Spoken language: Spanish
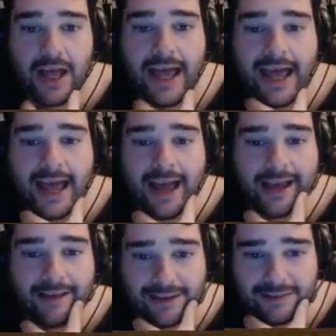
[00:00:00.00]
Eh,
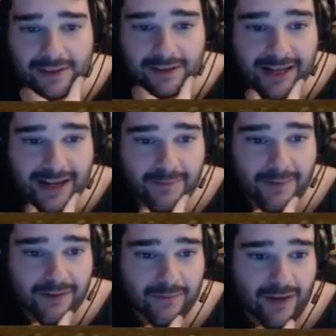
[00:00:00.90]
que va bueno, será en el
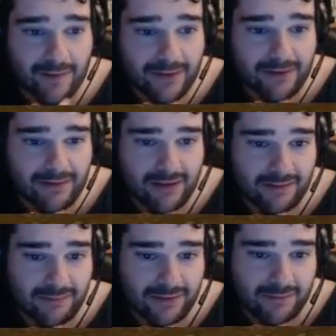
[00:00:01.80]
próximo capítulo. No, en
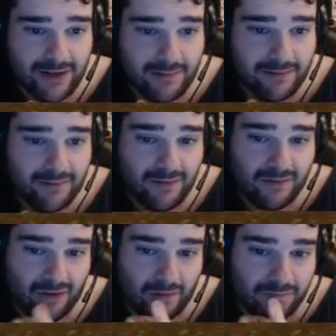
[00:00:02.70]
el próximo capítulo
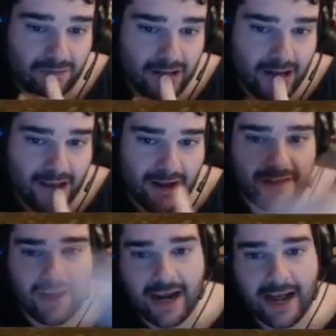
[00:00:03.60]
no, porque quiero
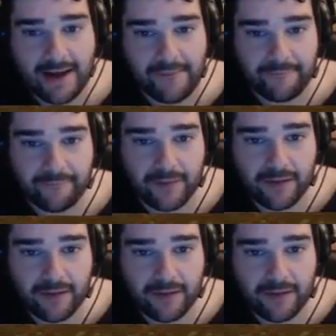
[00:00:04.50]
hacer la.